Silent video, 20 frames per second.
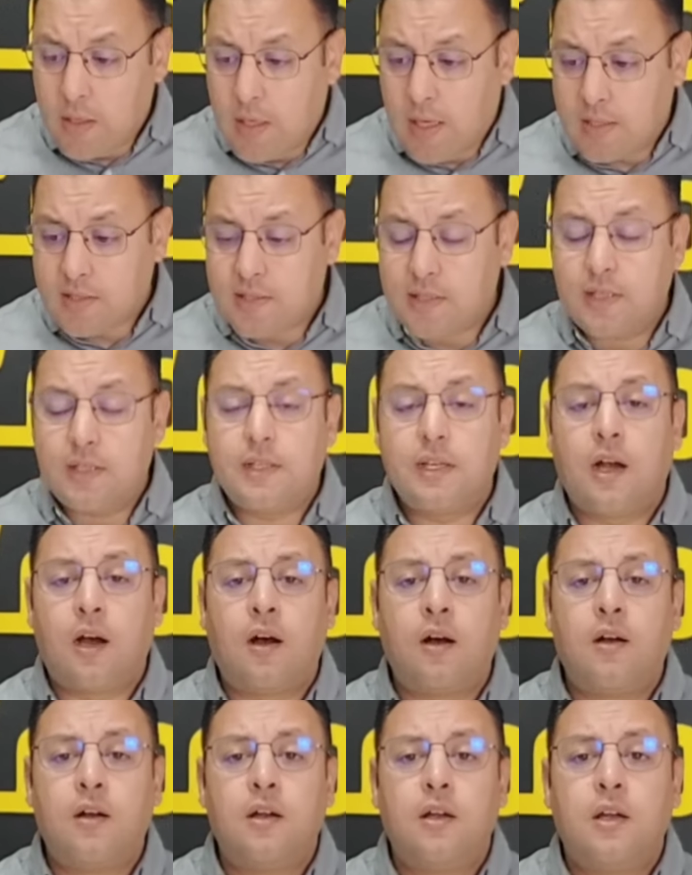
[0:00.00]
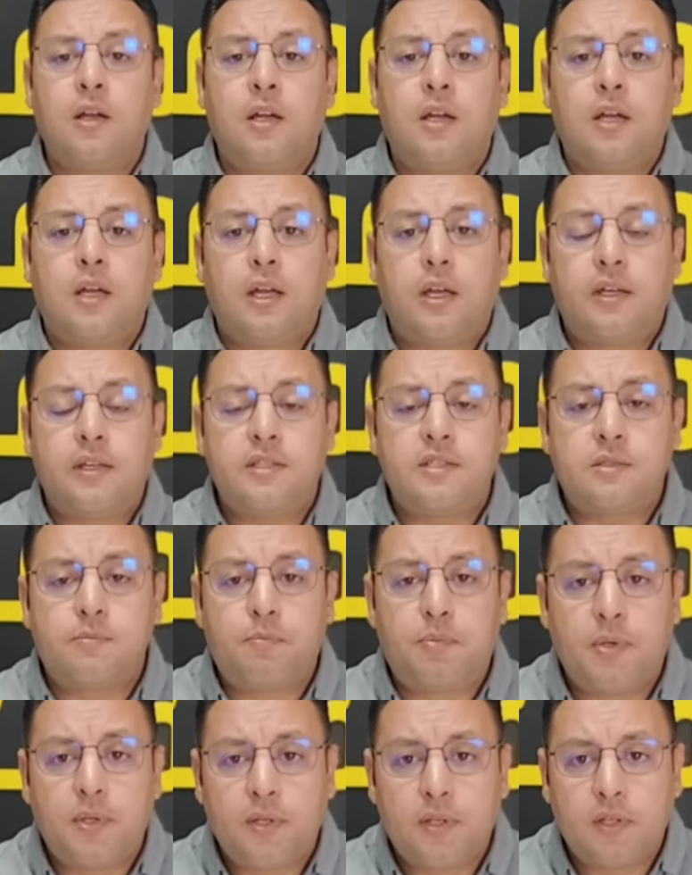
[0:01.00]
حصل عليها حزب
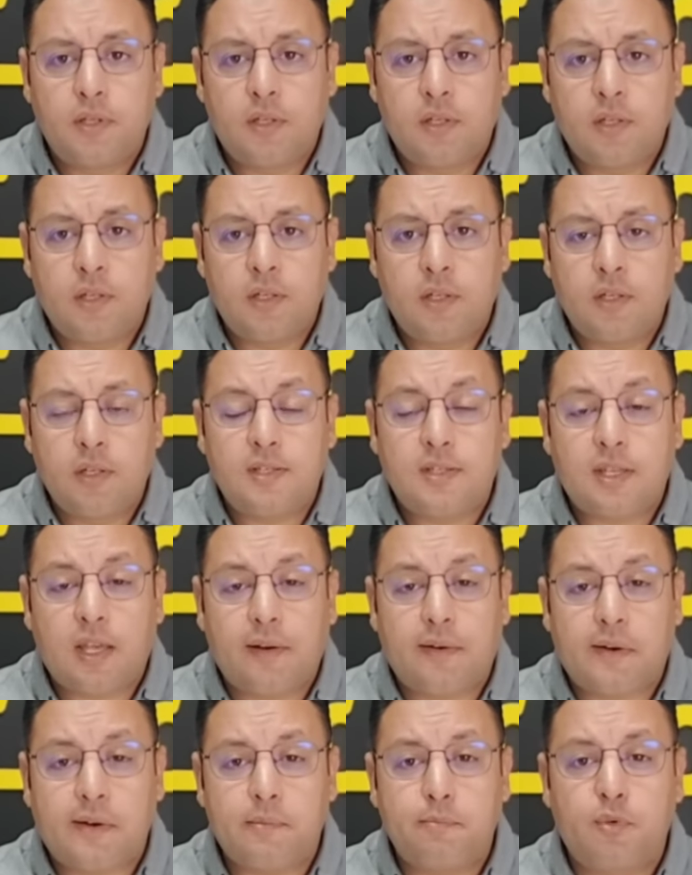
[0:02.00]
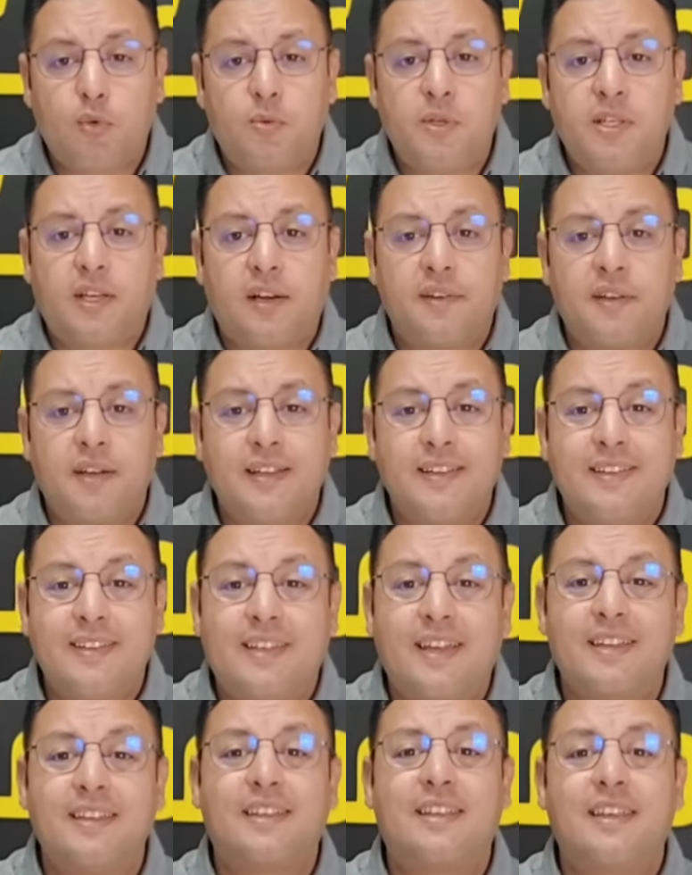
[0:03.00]
آه، اسكيرا ريبوبليكانا اللي
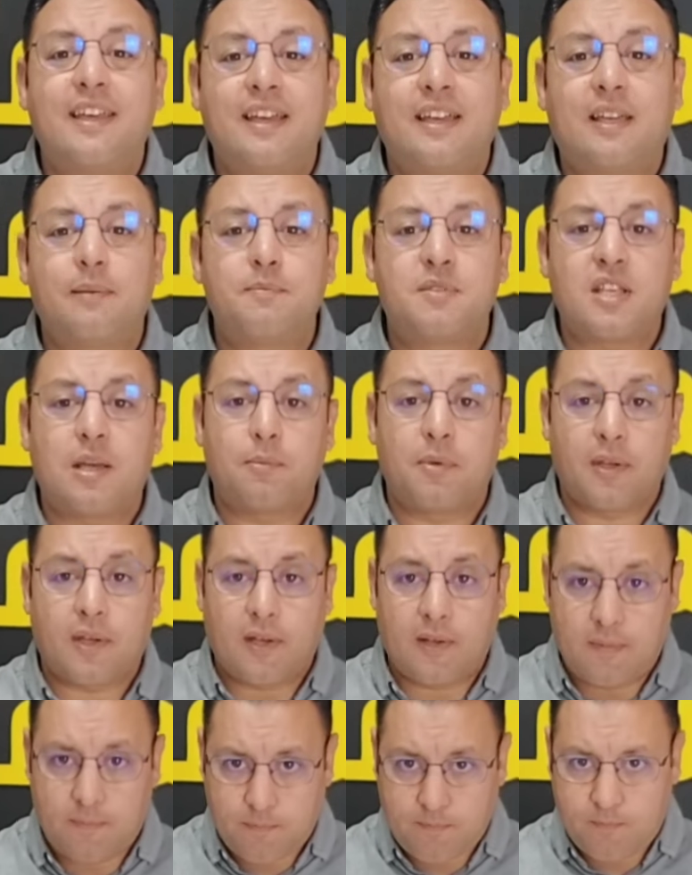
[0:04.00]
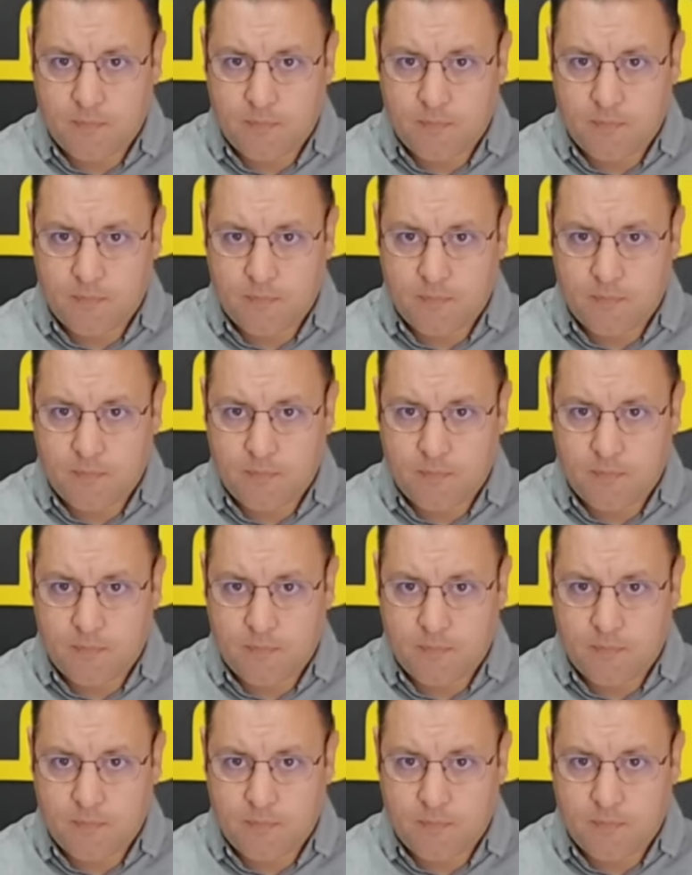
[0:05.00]
كان كيحكم سابقا